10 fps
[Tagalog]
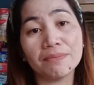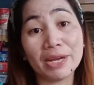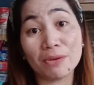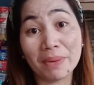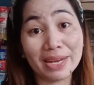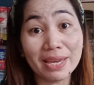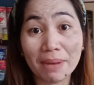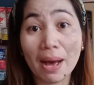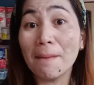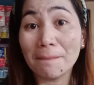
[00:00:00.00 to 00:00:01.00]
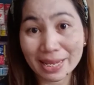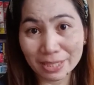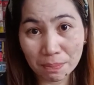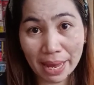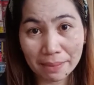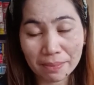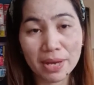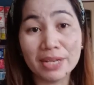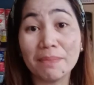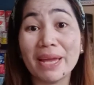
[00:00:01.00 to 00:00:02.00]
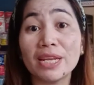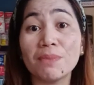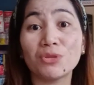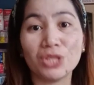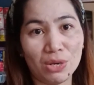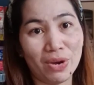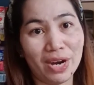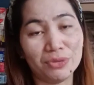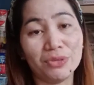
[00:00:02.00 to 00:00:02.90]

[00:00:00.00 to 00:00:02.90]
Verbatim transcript: Mayroon pang iba plus 5. Depende po sa lugar.